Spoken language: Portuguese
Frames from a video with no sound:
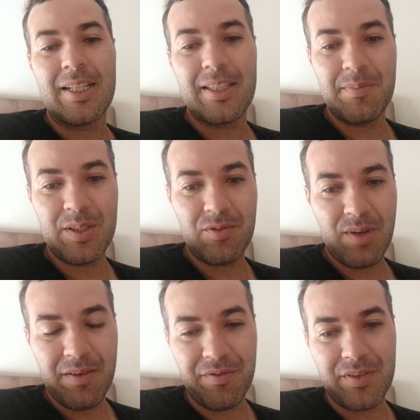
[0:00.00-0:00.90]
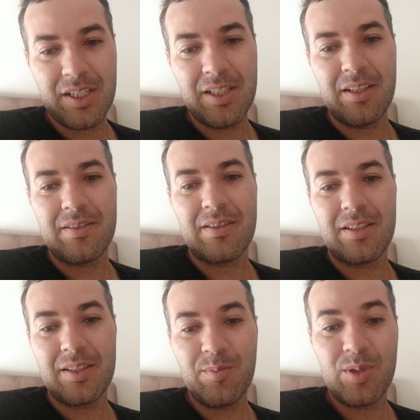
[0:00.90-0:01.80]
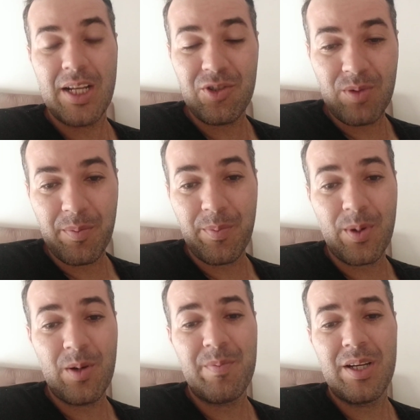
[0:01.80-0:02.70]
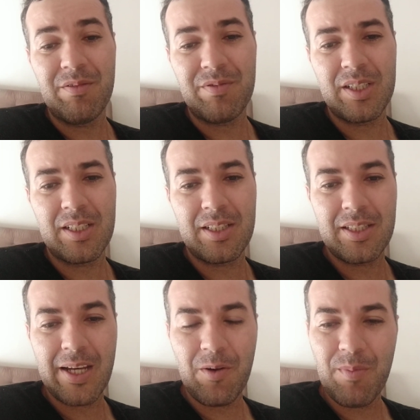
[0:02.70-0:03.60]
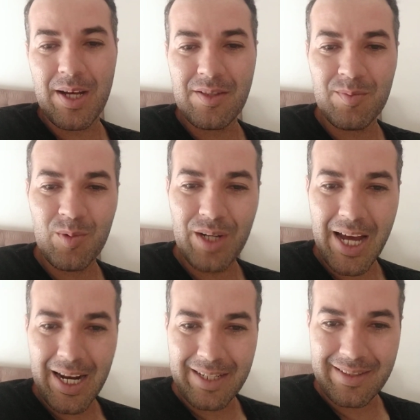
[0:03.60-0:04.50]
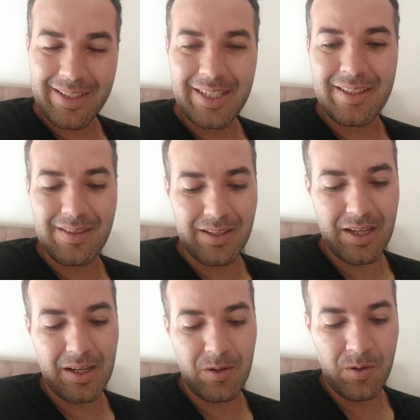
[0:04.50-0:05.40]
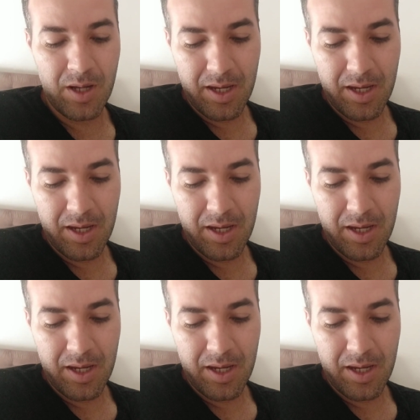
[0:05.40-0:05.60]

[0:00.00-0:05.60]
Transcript: de abençoar vidas, de mudar a sua própria vida, de derrubar as muralhas que lhe cercam,